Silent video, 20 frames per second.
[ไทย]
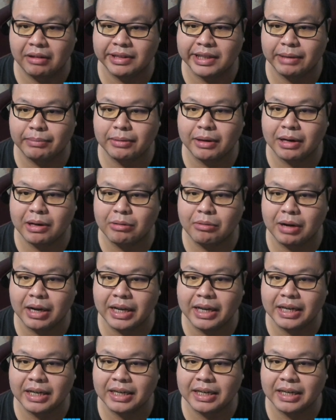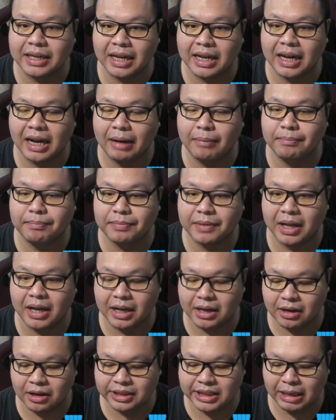90 แล้วด้วยนะครับอ่า
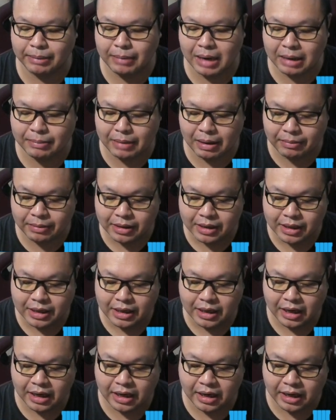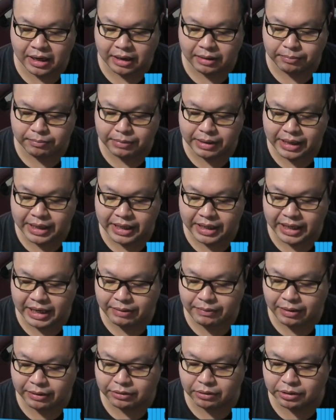ก็สามารถแบบอ่ามีรี
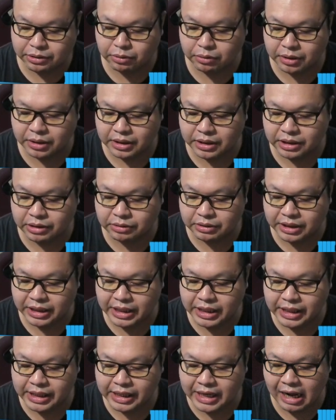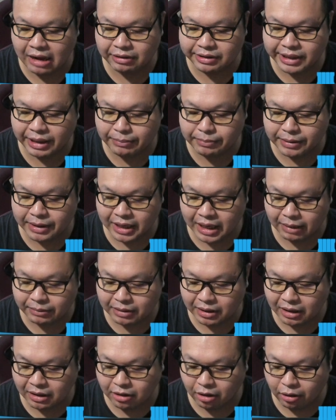เวลสูงสุดอยู่ที่ 90 นะครับ เดี๋
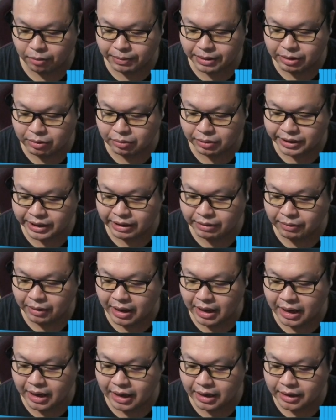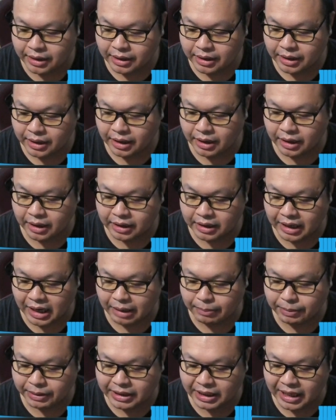ยวเราลองไปดูซิว่าการ
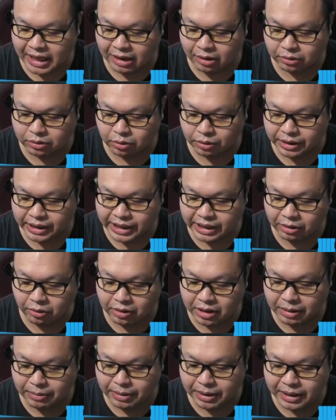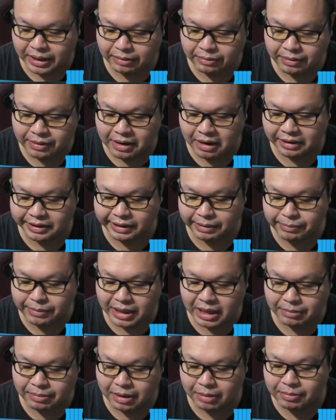พัฒนาของตัวฮีโร่เนี่ยเมื่อเลเวล90มีอะ
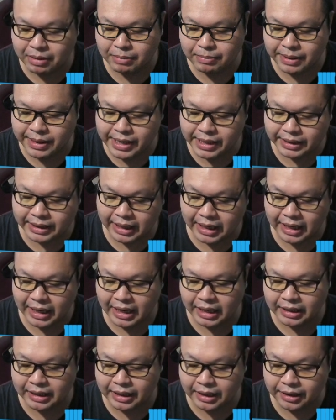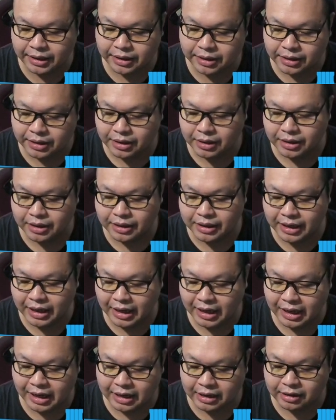ไรเพิ่มขึ้นมาอีกต่างหากนะ เนี่ย
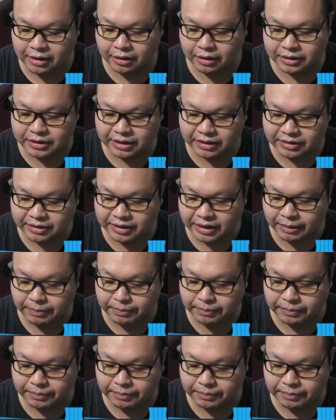ฮะก็ 70